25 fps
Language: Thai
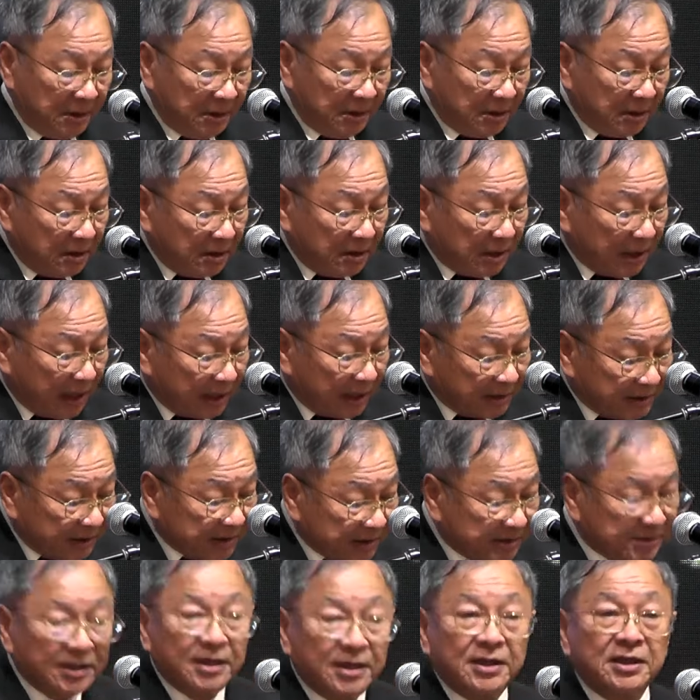และอันที่
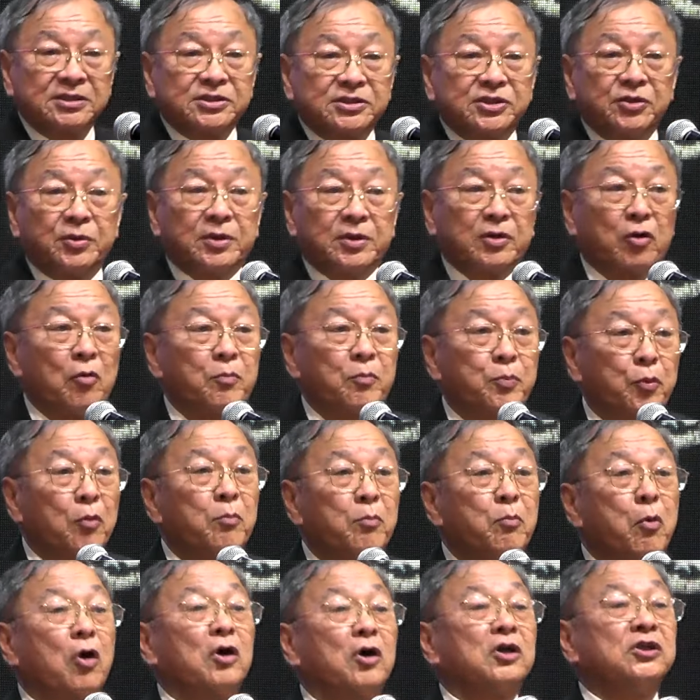สี่ชีวิตของพระองค์
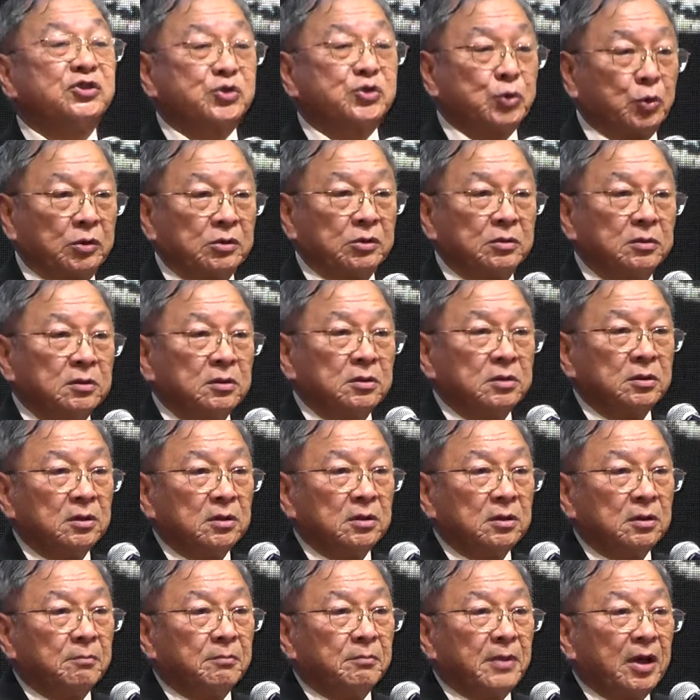บริสุทธิ์
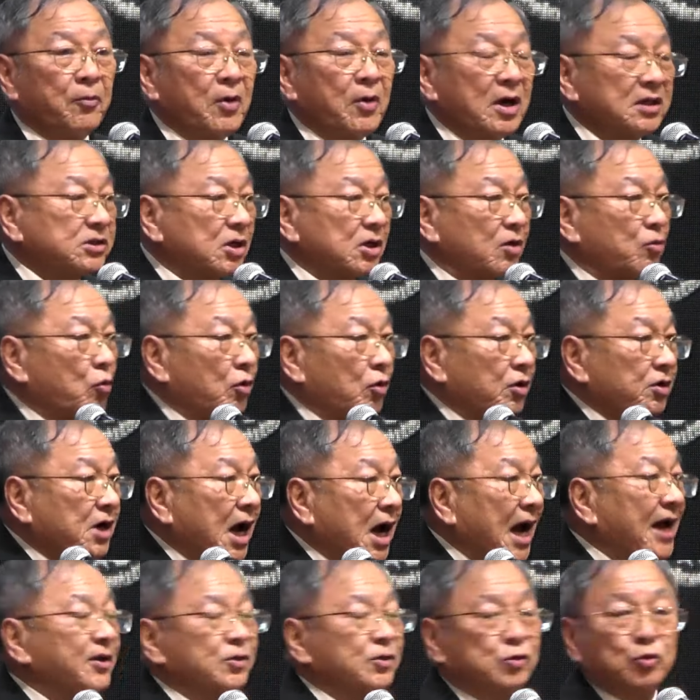ไม่ว่าจะคนใก
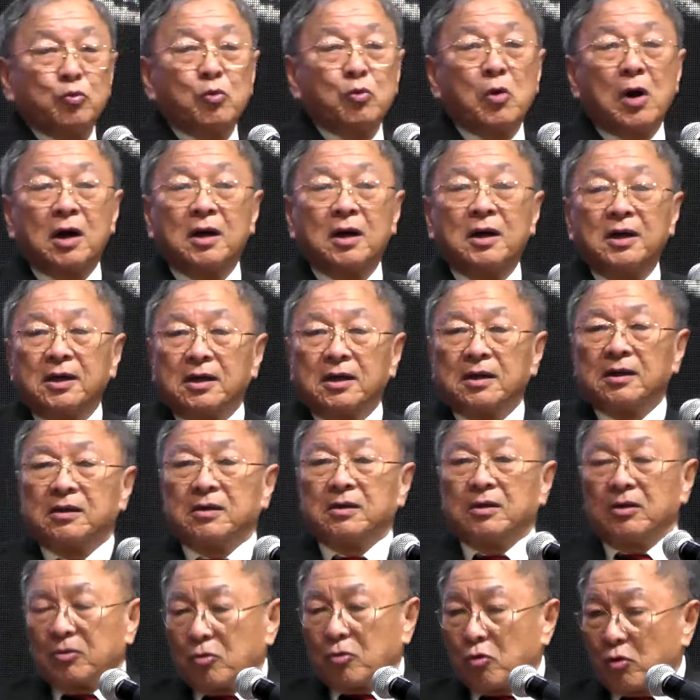ล้ตัว
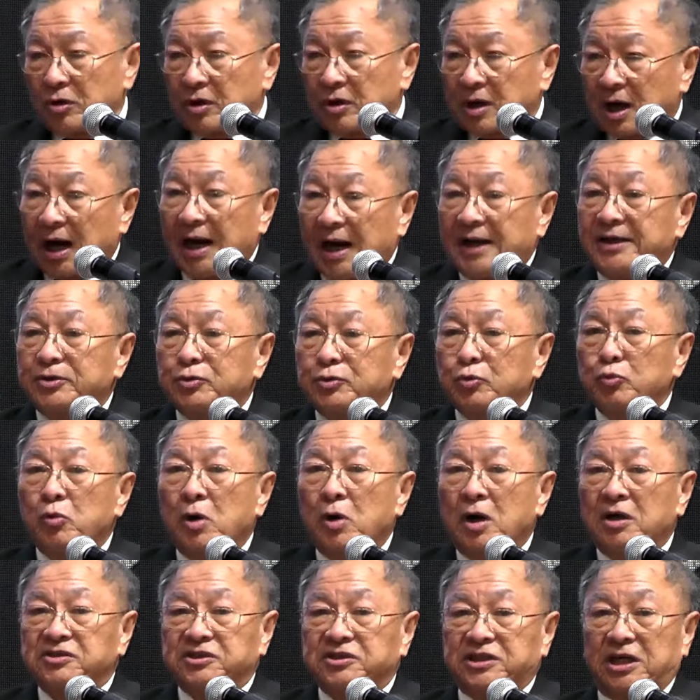คนไกลตัว
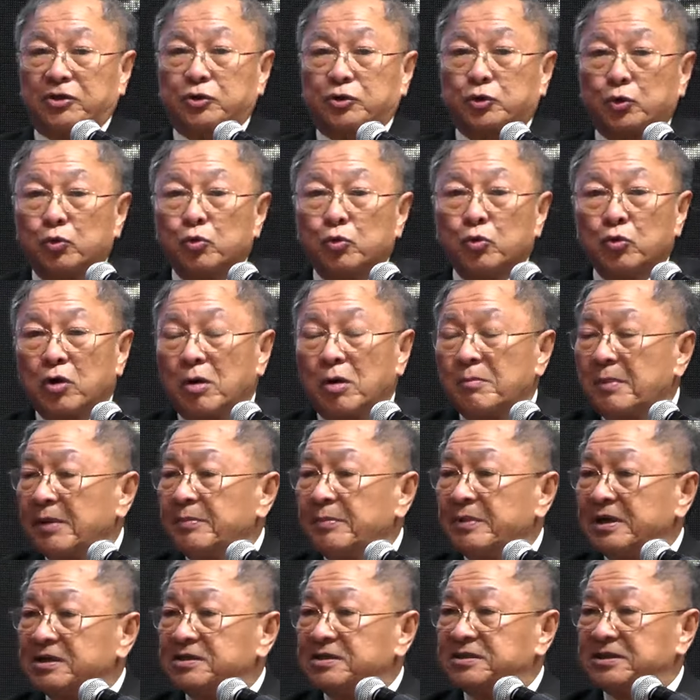ศัตรูก็ไม่
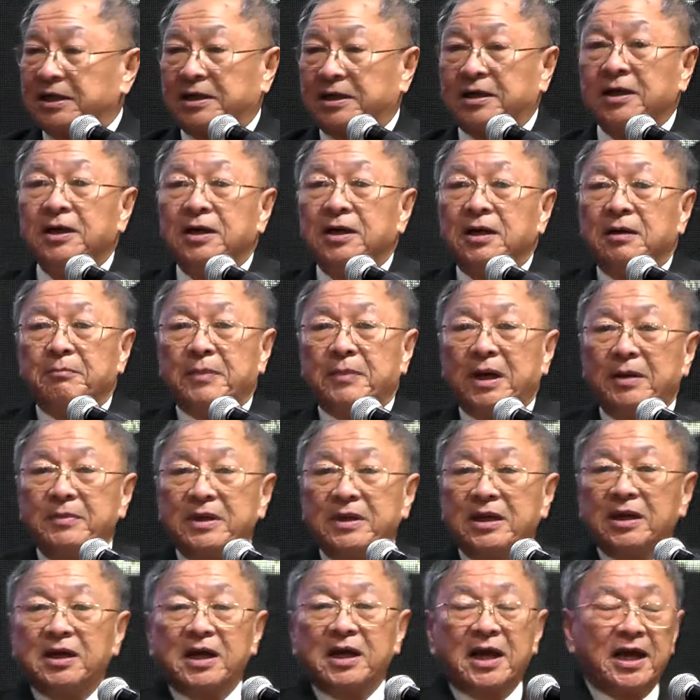มีสิทธิ์ ไม่
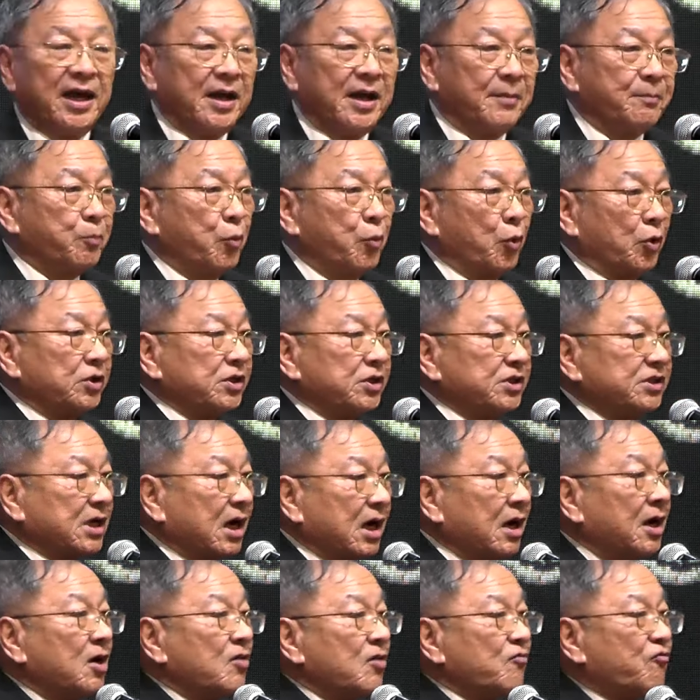มีเหตุผลที่จะ
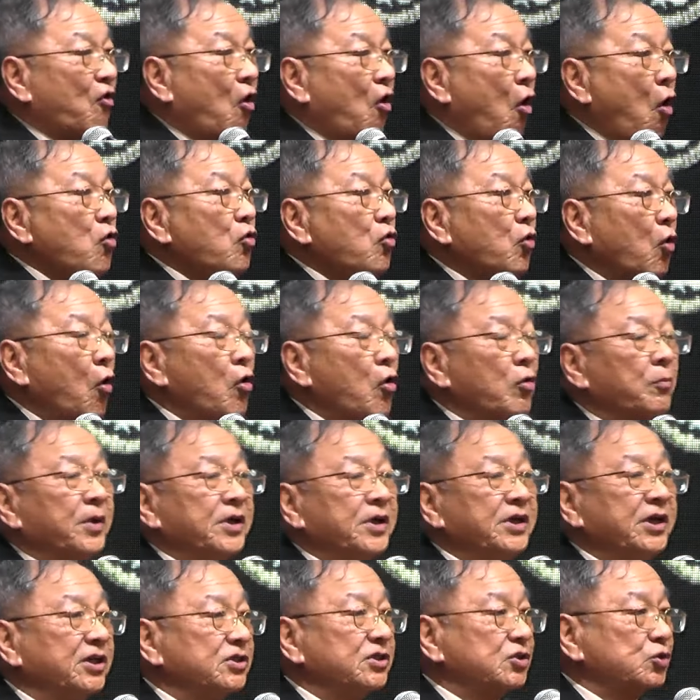ฟ้องร้องพระ
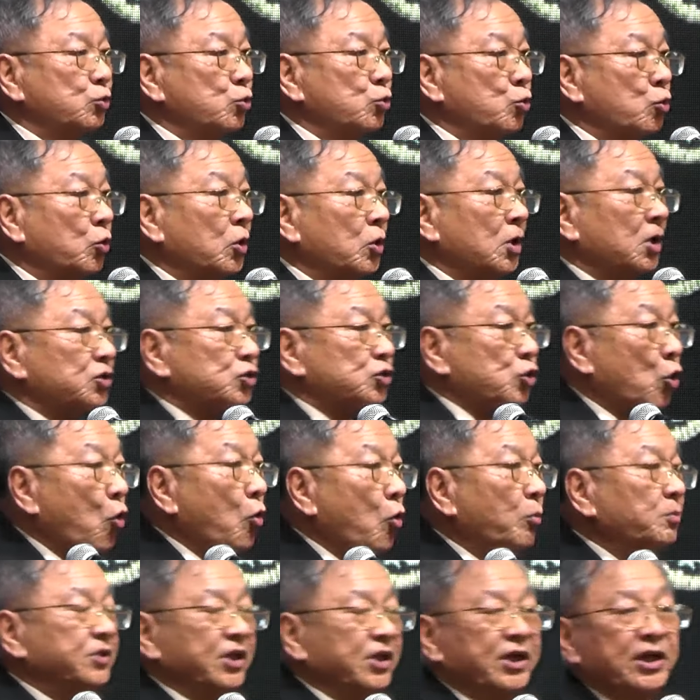เยซู โจม
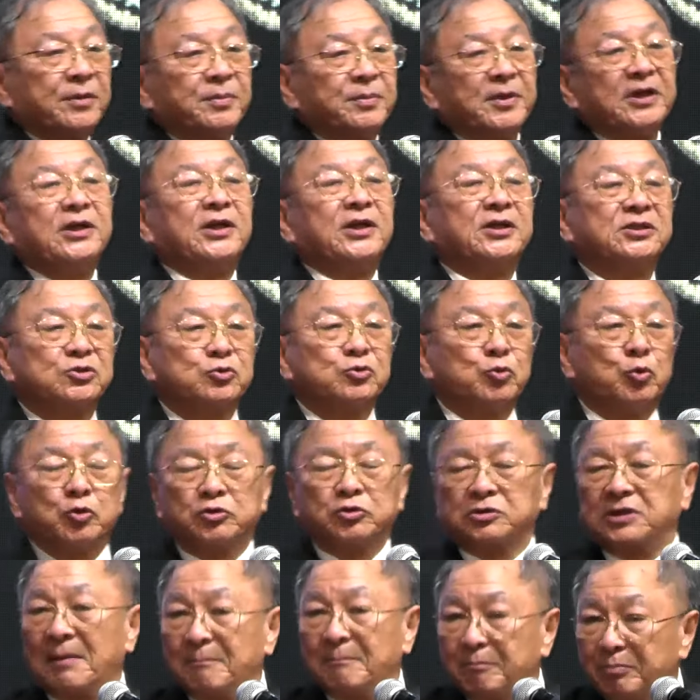ตีพระเยซู
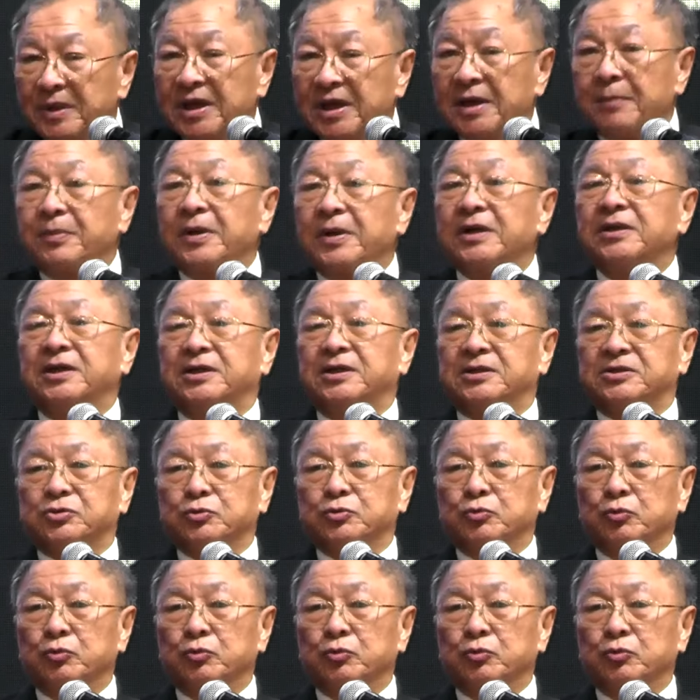ตำหนิพระเยซู